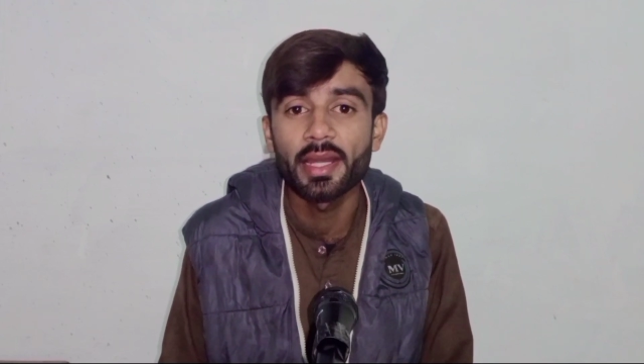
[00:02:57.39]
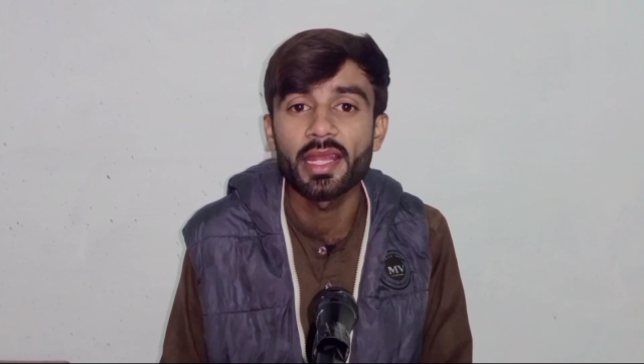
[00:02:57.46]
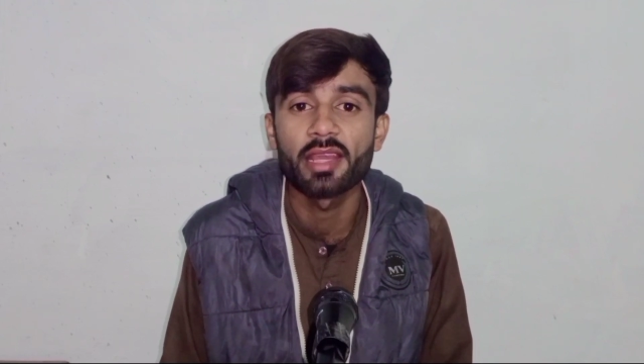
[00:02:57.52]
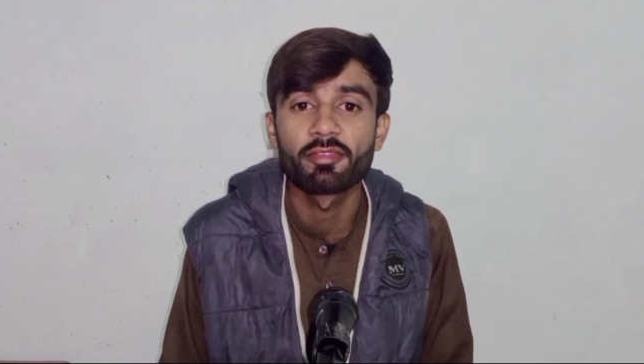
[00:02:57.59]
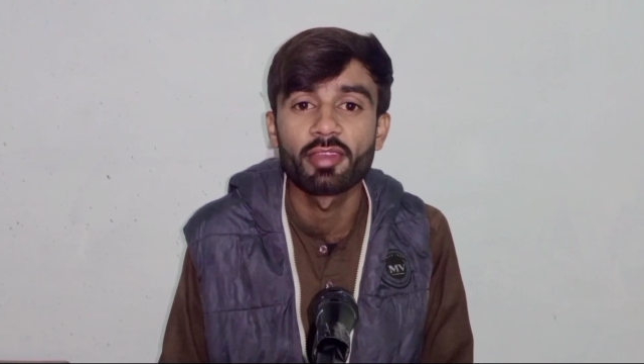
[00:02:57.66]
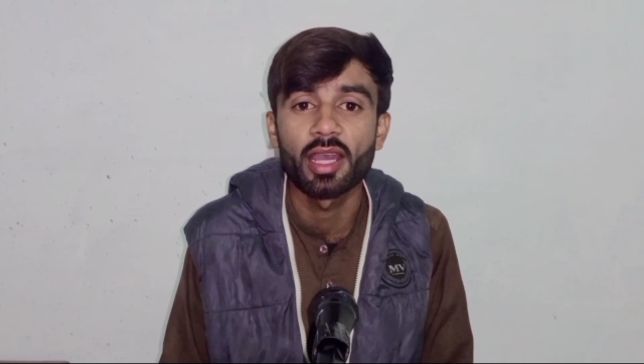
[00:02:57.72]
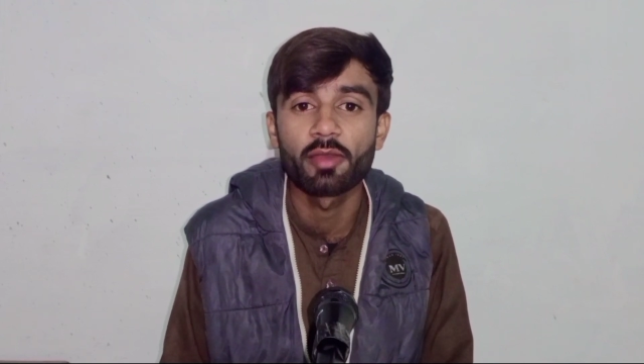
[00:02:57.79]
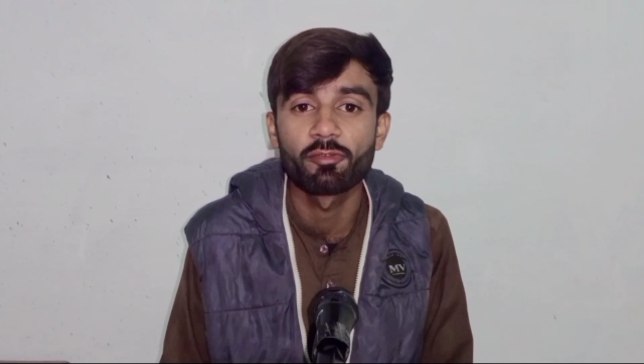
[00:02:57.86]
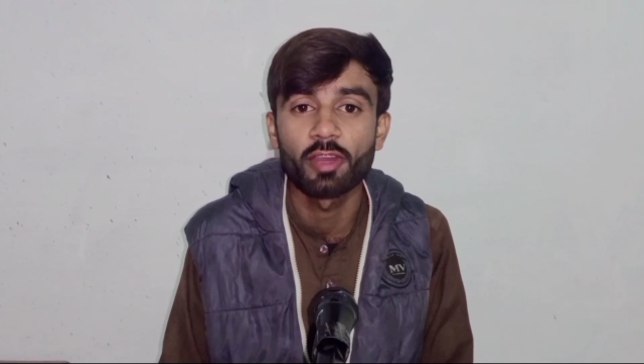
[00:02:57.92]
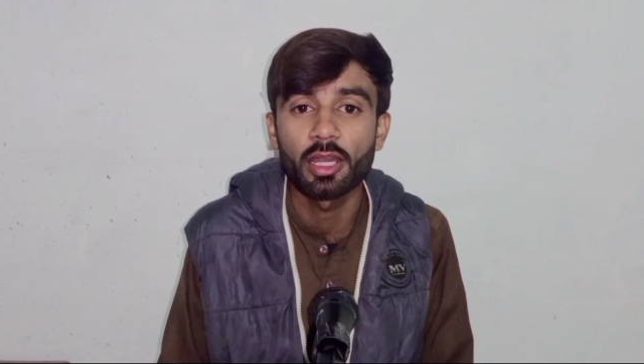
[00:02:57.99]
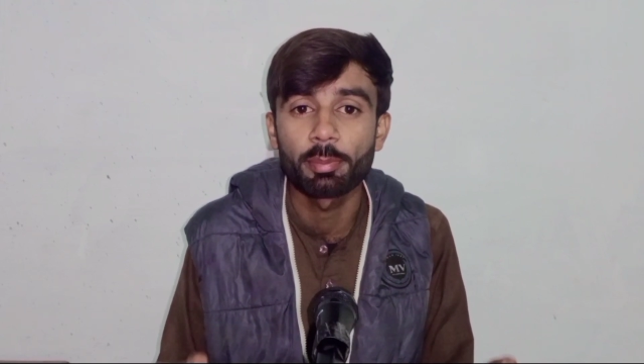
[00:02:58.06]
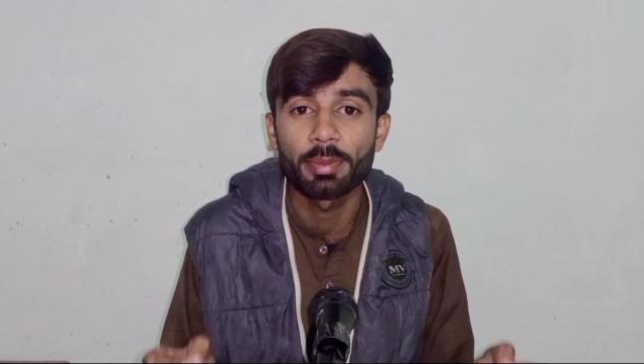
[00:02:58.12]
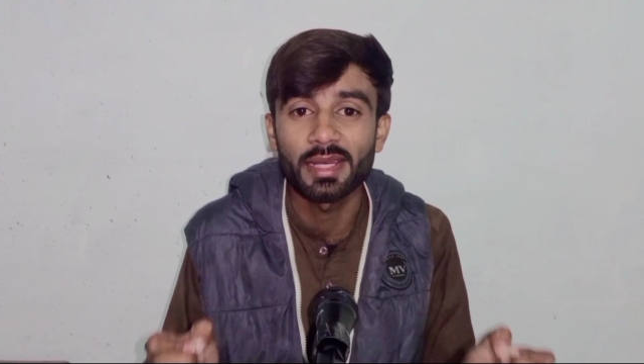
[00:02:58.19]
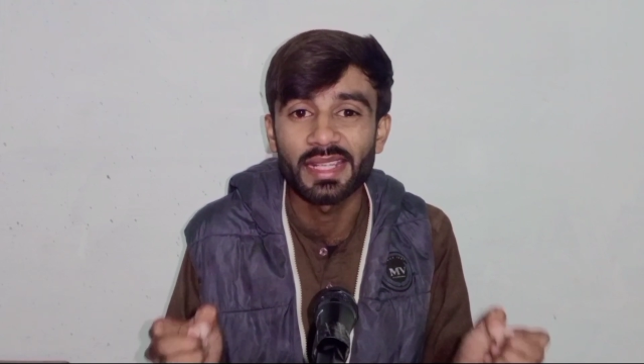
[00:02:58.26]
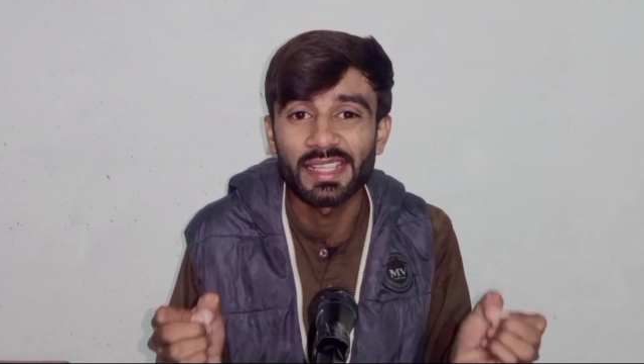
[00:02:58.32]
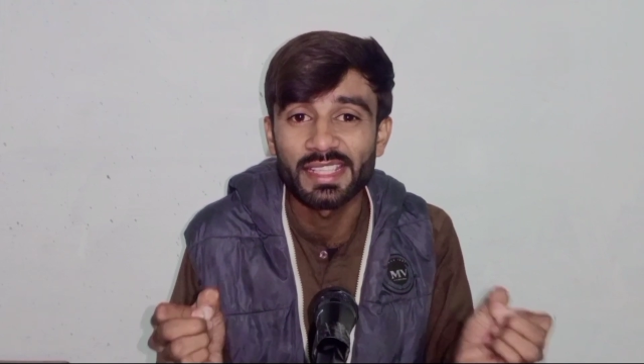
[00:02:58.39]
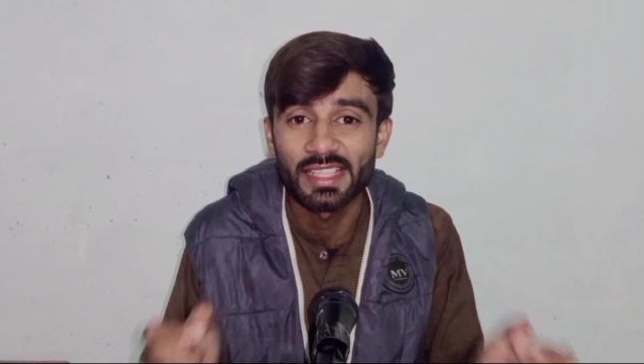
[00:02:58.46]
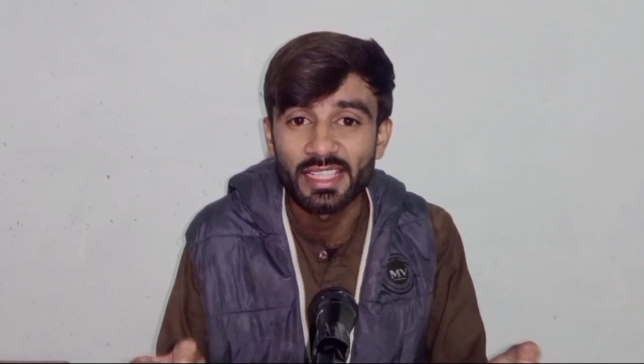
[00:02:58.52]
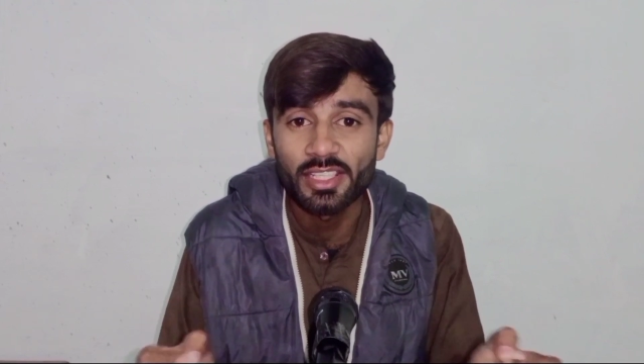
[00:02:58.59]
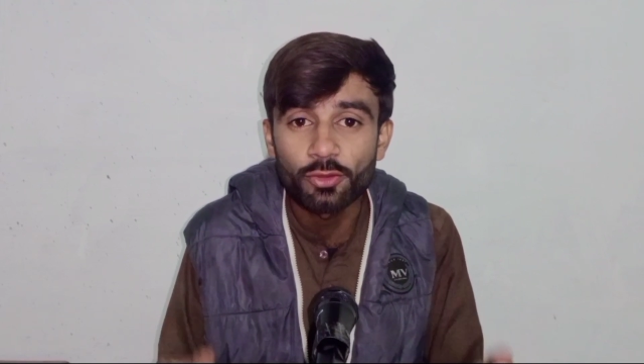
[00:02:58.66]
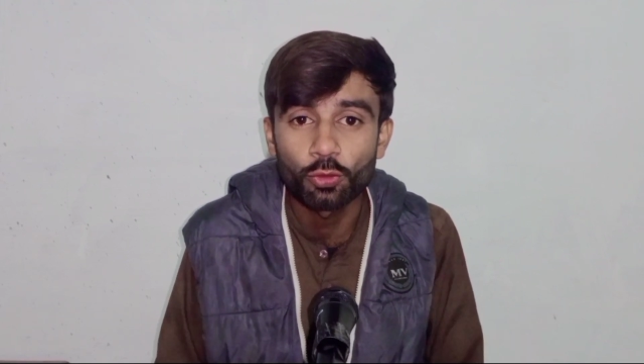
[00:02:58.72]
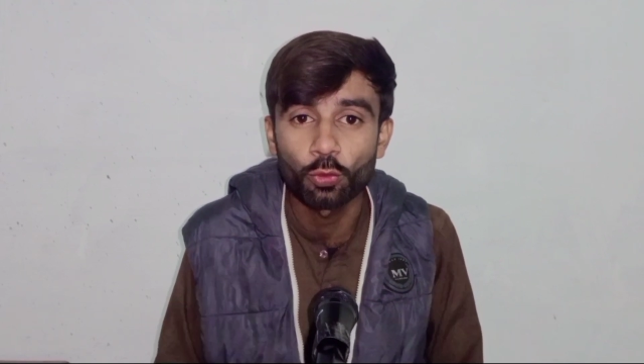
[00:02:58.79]
भाली अवाम वहाँ पर
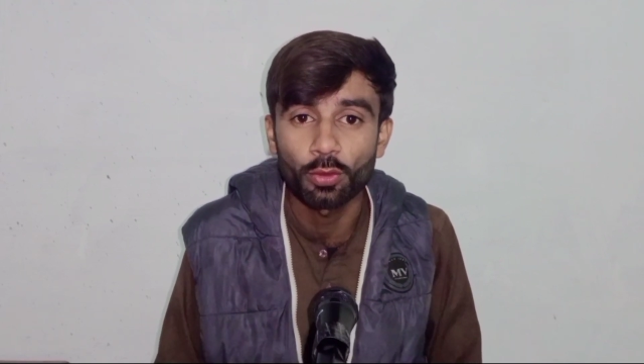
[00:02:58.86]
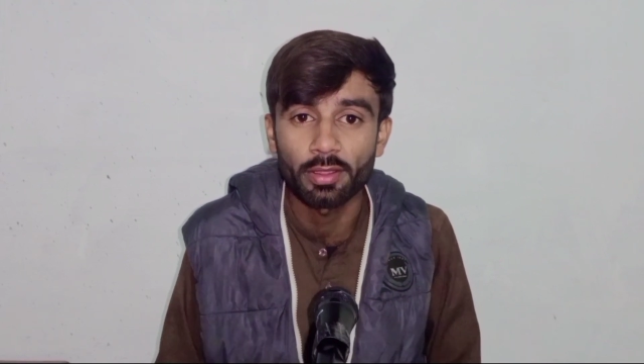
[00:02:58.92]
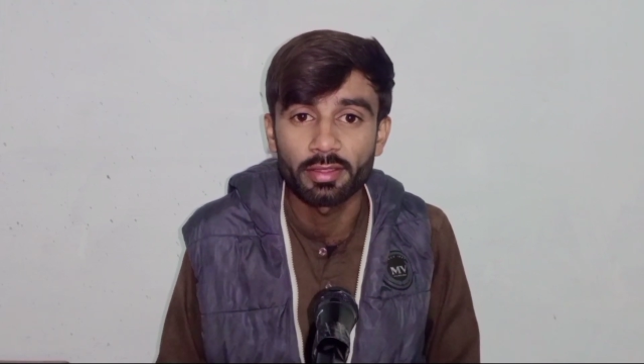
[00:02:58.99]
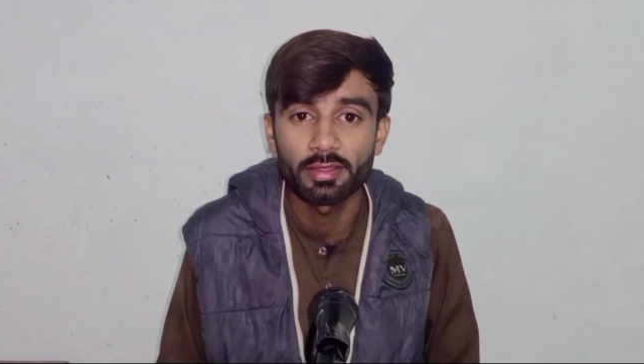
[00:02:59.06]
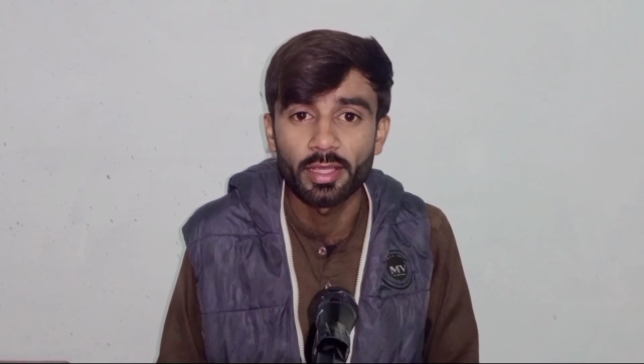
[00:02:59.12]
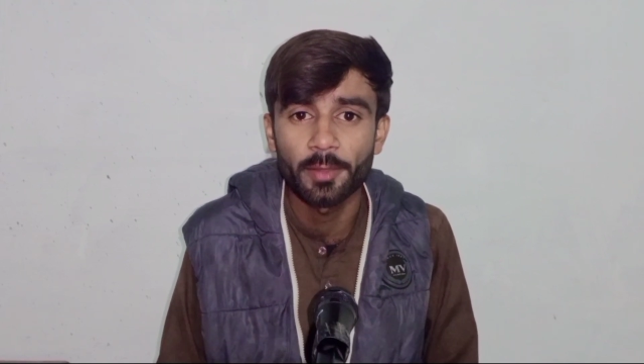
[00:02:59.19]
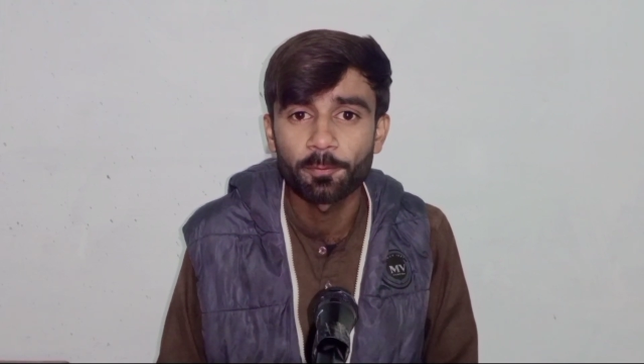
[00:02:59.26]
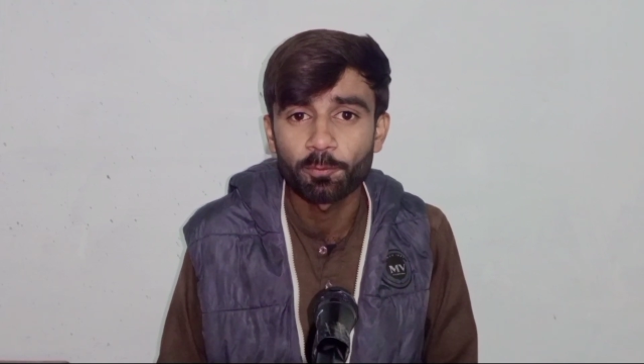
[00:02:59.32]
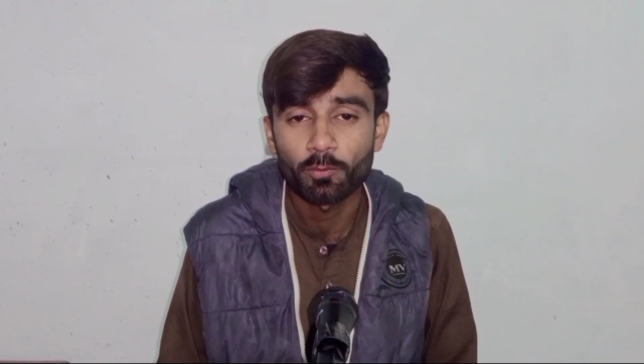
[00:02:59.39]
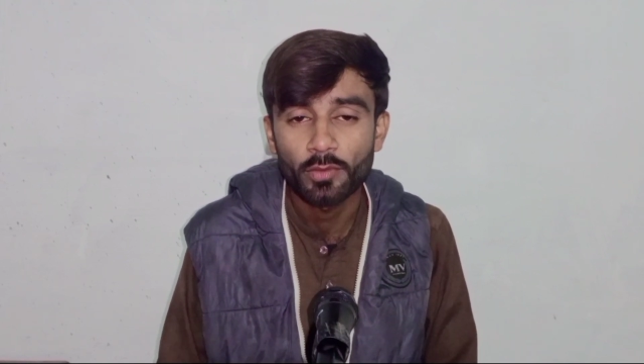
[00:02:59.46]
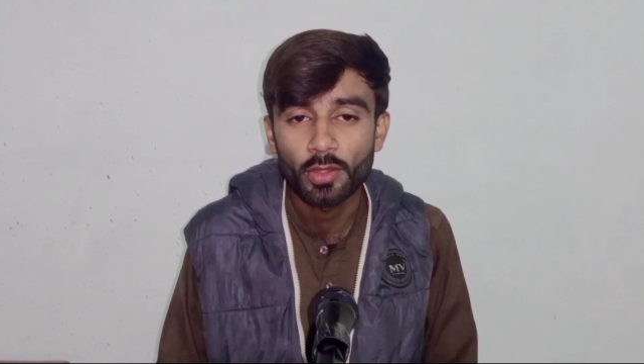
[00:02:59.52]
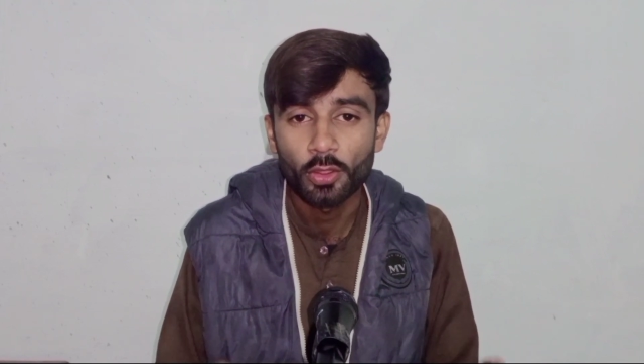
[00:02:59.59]
इंगेज हो रही है